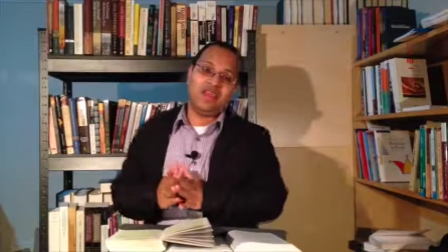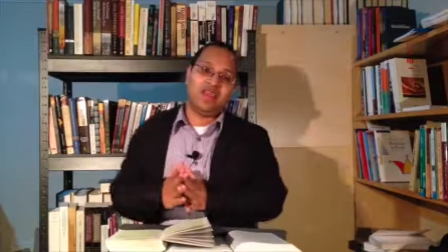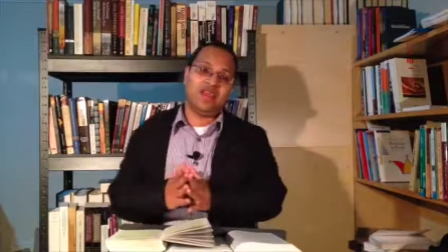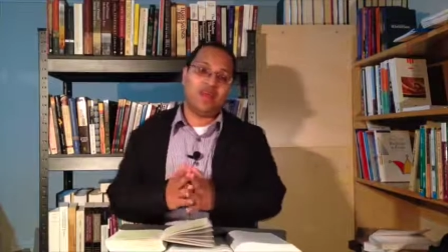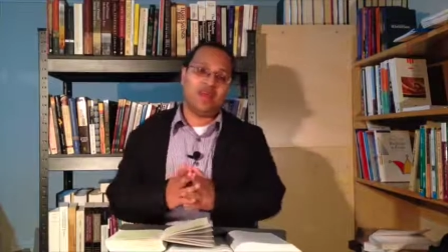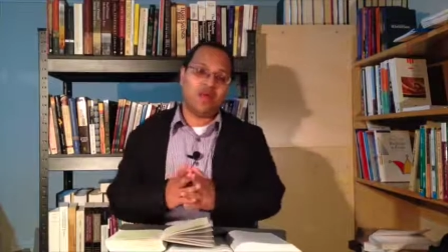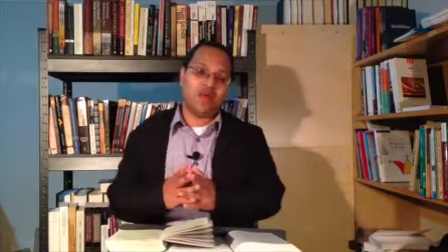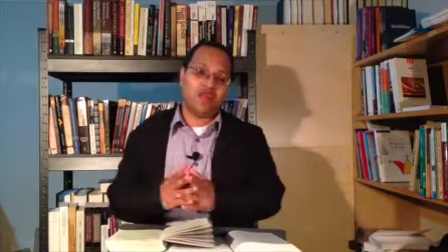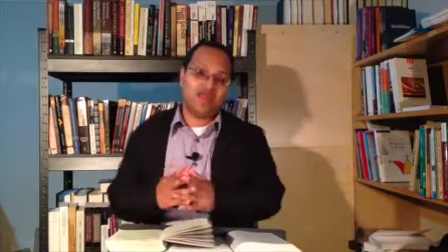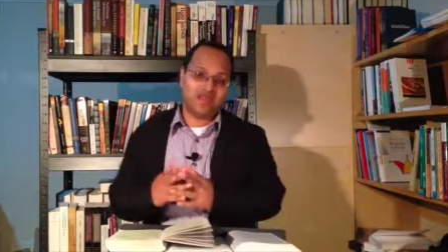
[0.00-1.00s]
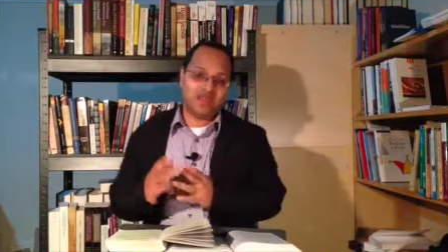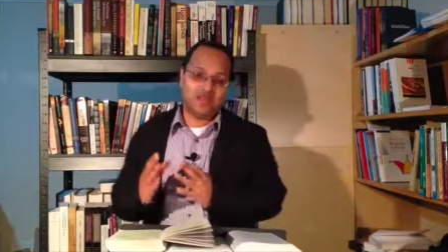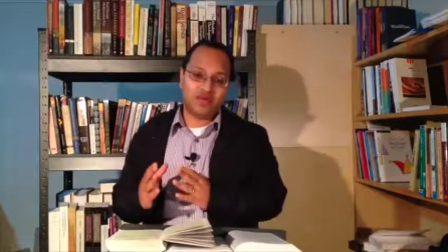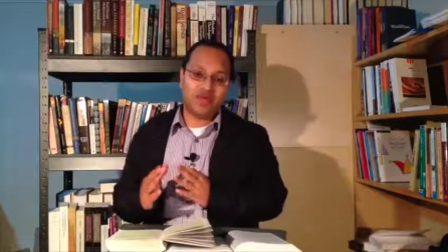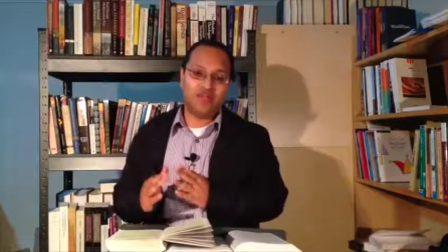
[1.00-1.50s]
en el cual estaré
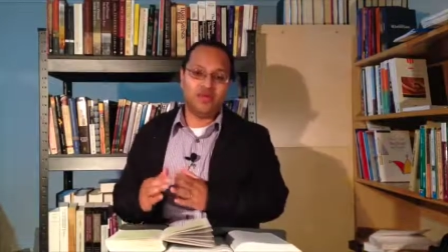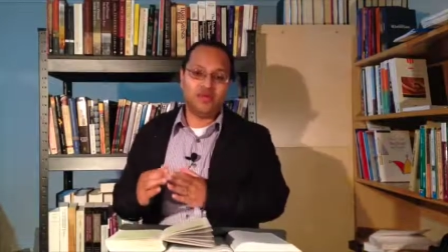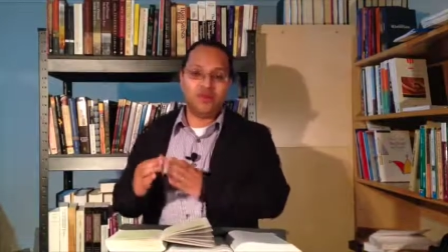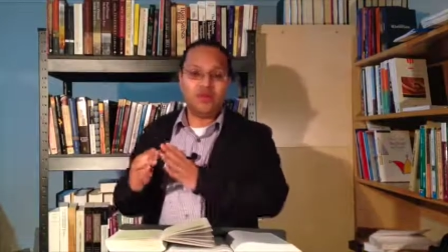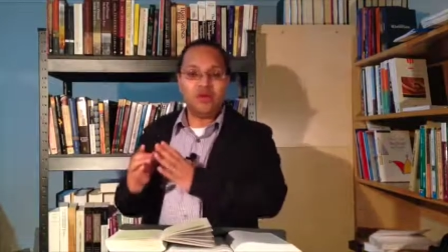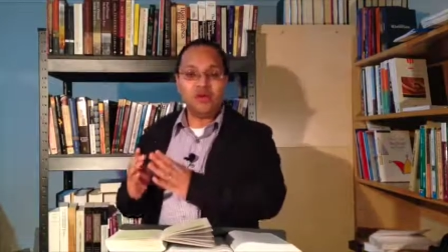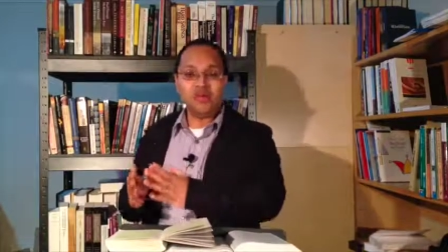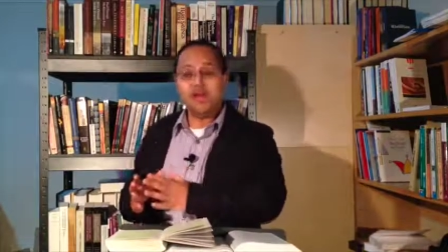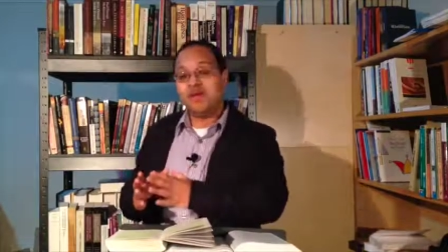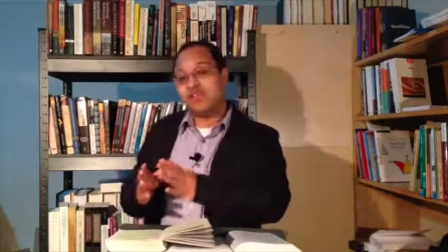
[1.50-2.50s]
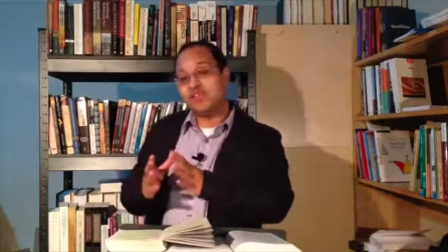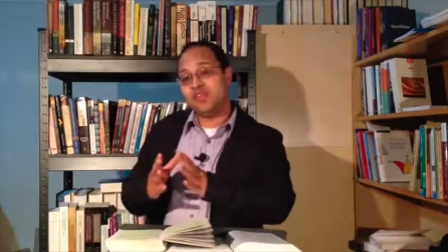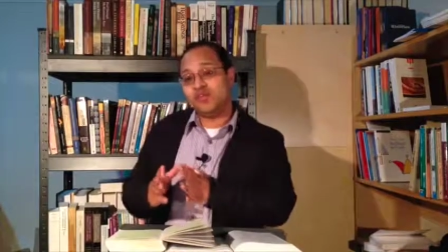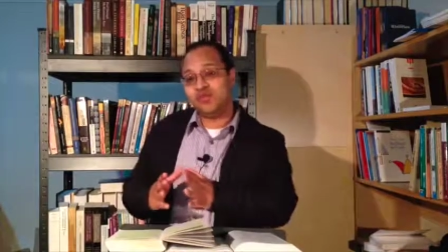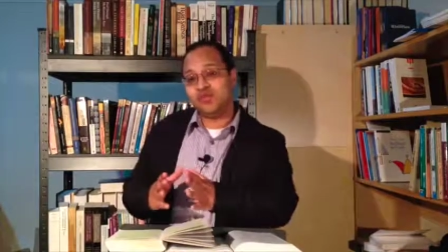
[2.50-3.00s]
tocando una doctrina, a
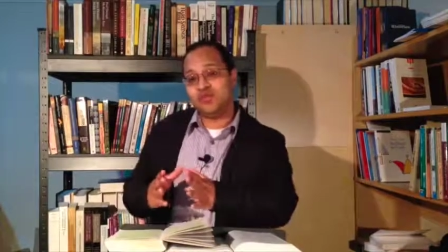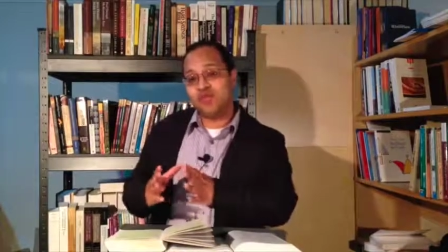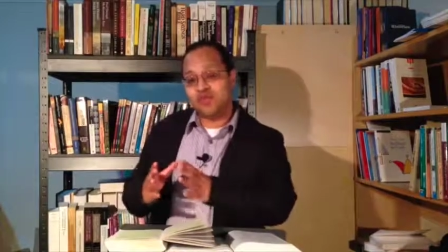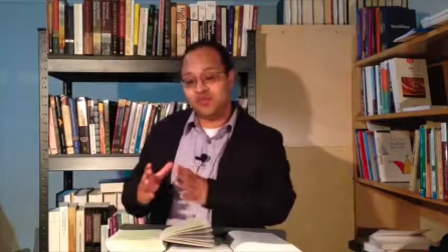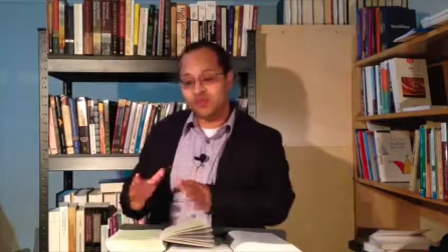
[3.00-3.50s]
veces dos eh,